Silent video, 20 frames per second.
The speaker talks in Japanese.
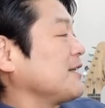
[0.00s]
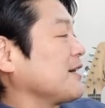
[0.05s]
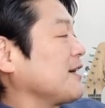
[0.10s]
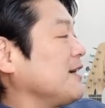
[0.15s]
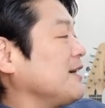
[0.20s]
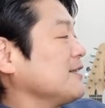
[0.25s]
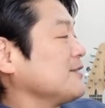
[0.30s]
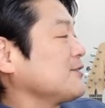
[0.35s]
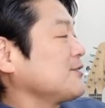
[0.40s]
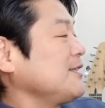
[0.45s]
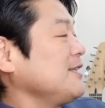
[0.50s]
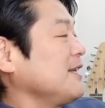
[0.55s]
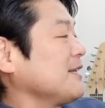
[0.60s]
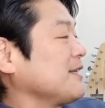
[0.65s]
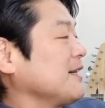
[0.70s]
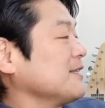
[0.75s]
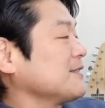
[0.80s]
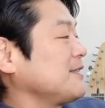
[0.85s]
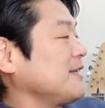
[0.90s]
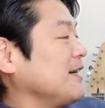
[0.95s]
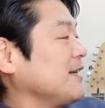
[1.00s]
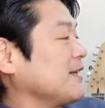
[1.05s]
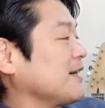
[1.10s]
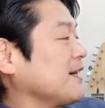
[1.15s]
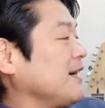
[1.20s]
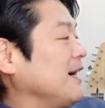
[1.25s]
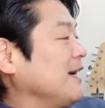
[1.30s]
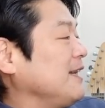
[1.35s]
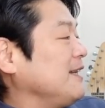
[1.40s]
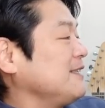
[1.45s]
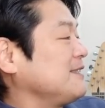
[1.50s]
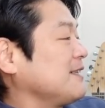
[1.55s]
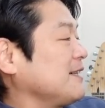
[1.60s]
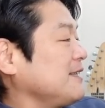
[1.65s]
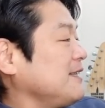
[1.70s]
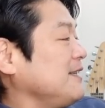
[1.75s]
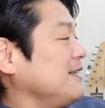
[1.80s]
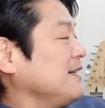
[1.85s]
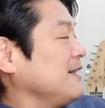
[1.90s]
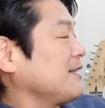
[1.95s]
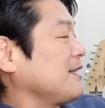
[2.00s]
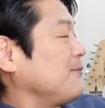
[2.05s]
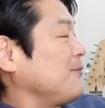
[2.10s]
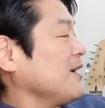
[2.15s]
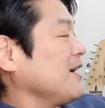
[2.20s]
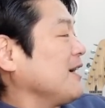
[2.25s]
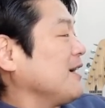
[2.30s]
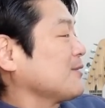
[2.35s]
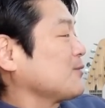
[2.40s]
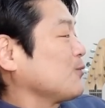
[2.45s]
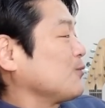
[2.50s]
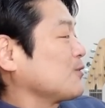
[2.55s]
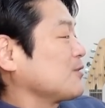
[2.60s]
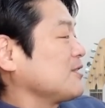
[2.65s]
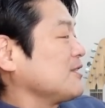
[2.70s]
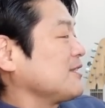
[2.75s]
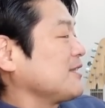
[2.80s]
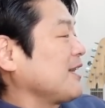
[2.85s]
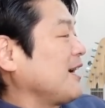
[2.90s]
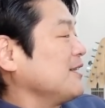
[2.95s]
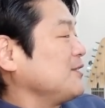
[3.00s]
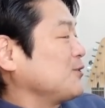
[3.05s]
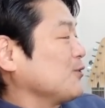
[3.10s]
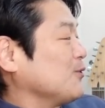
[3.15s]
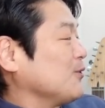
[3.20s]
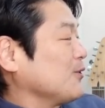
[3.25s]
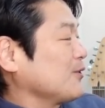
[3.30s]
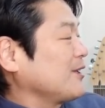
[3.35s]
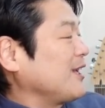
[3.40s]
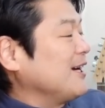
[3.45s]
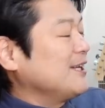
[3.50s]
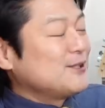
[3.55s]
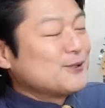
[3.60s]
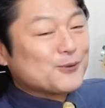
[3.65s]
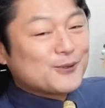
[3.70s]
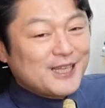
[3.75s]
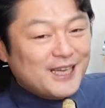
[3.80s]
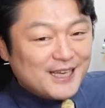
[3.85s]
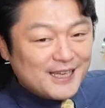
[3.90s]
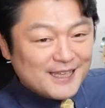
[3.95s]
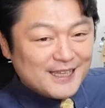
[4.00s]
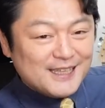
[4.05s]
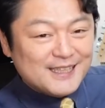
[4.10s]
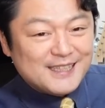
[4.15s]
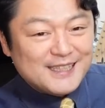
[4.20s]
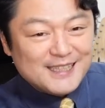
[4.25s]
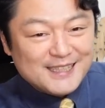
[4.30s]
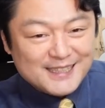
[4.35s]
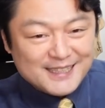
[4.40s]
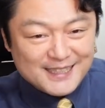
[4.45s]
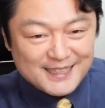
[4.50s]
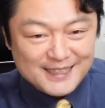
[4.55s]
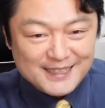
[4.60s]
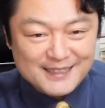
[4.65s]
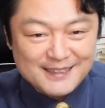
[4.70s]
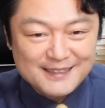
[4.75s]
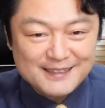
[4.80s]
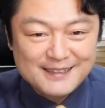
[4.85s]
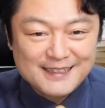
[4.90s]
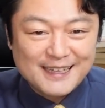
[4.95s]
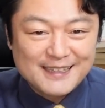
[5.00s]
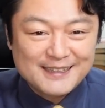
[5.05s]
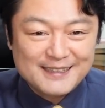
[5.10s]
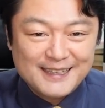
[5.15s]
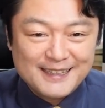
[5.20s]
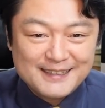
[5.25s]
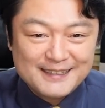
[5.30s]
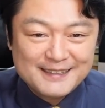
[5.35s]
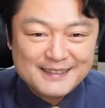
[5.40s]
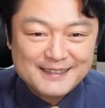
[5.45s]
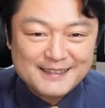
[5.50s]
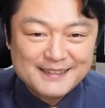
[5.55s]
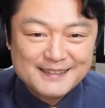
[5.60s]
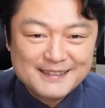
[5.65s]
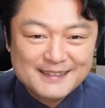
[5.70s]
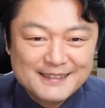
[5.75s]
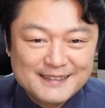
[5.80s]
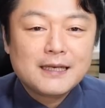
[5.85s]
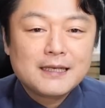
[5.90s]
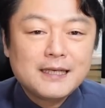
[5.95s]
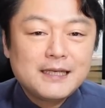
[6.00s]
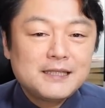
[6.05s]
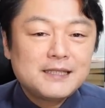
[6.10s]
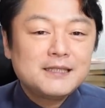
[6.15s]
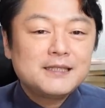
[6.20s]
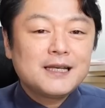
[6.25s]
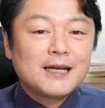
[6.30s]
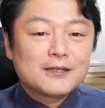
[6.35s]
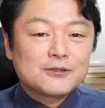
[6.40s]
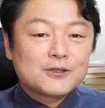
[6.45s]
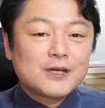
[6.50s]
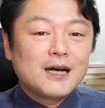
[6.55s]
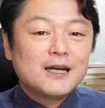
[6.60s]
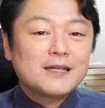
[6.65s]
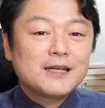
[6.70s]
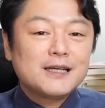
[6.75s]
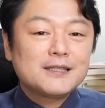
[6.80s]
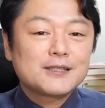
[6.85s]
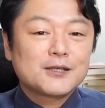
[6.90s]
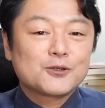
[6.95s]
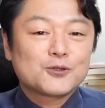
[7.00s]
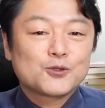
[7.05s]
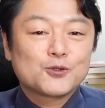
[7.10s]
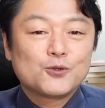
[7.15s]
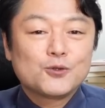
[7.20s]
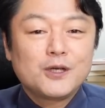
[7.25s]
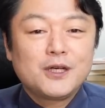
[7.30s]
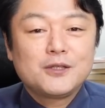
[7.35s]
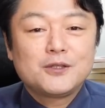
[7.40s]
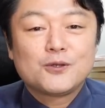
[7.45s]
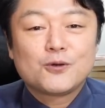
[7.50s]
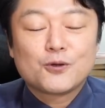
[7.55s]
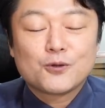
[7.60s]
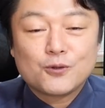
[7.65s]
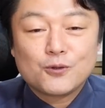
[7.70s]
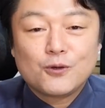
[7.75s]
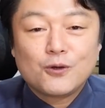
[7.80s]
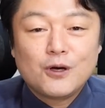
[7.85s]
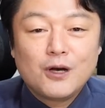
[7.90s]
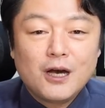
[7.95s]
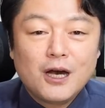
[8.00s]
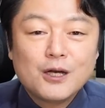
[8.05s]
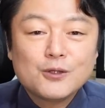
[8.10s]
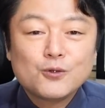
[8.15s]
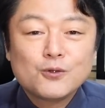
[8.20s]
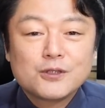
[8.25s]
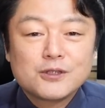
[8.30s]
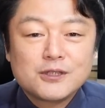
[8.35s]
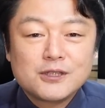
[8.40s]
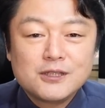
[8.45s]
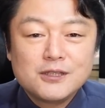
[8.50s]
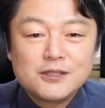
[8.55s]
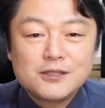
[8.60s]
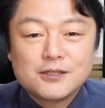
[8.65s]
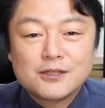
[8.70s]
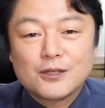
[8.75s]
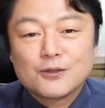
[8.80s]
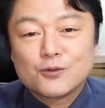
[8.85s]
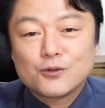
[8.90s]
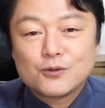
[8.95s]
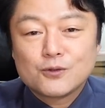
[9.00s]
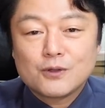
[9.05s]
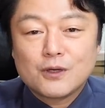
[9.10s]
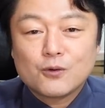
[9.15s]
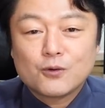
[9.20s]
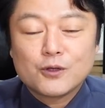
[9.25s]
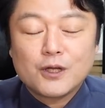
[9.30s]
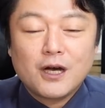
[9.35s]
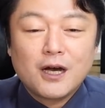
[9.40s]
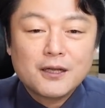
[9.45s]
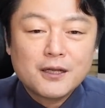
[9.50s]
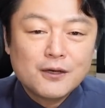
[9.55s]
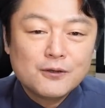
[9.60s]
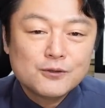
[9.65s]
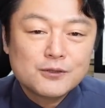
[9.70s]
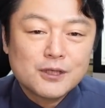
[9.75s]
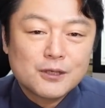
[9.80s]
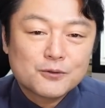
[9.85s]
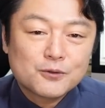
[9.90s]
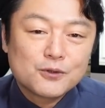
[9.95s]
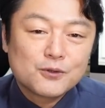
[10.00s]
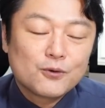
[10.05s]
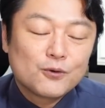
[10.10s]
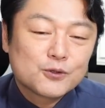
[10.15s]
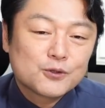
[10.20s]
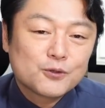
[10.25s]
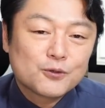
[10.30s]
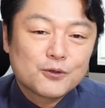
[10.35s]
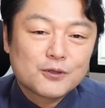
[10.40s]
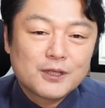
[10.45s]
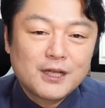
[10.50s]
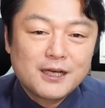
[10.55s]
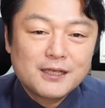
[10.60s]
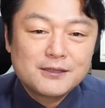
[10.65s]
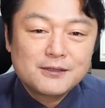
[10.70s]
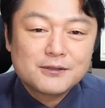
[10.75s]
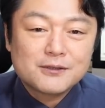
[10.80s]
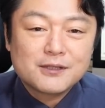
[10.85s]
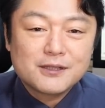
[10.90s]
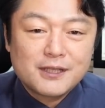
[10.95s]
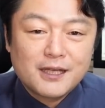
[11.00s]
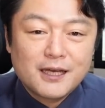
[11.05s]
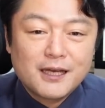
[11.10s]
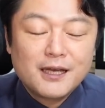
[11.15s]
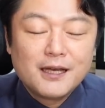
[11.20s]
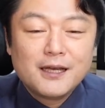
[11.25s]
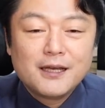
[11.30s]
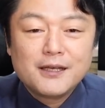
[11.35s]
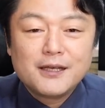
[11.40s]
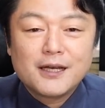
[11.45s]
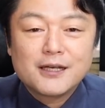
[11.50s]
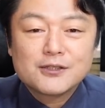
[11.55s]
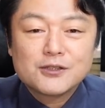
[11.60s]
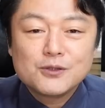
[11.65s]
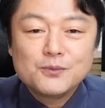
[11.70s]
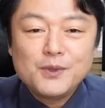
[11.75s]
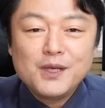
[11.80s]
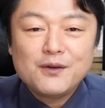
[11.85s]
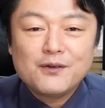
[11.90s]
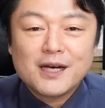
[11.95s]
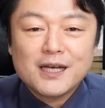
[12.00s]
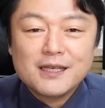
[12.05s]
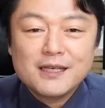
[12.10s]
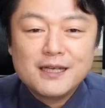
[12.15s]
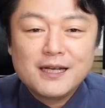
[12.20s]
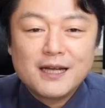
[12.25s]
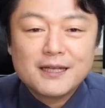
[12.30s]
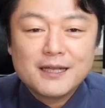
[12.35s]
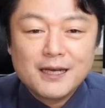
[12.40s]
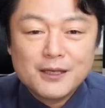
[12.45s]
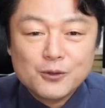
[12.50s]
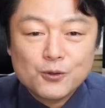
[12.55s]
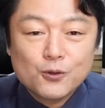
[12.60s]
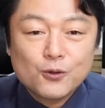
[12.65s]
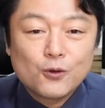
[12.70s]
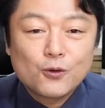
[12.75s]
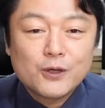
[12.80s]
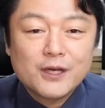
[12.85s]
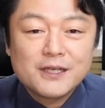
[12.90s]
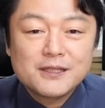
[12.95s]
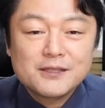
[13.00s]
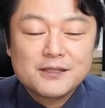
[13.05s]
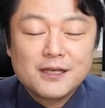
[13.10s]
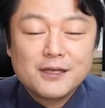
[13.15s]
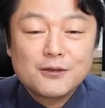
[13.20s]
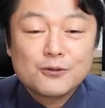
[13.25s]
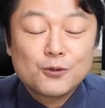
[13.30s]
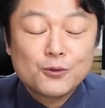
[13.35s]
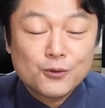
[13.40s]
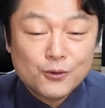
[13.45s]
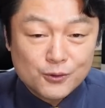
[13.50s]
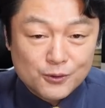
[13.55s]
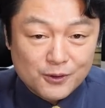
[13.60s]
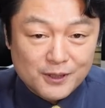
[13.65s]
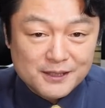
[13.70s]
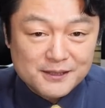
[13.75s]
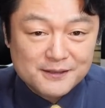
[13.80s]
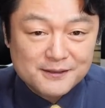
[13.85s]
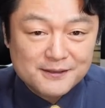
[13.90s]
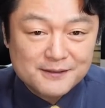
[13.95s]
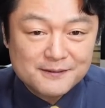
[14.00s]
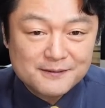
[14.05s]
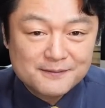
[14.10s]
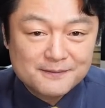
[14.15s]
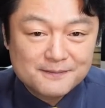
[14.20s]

ナが好きな男性アナ帰り咲き、玉川徹氏退場、退場で生き生き、だって。記事にある関係者の証言によると、羽鳥慎一さんというのはこのアナウンサーというお仕事大好きで、休みはいらないと公言しているとのことです。